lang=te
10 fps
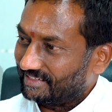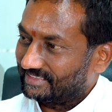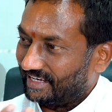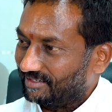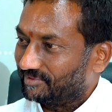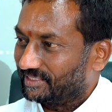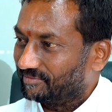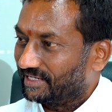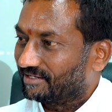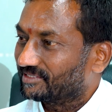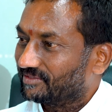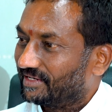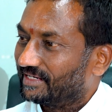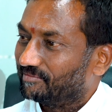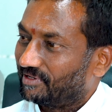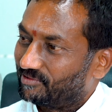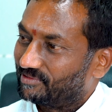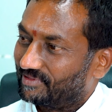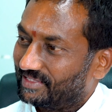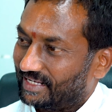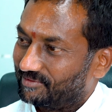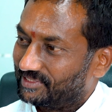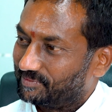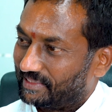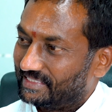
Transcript: ఇట్లా చాలామంది నీకోసం అన్ని మా వృత్తులు దారబోసి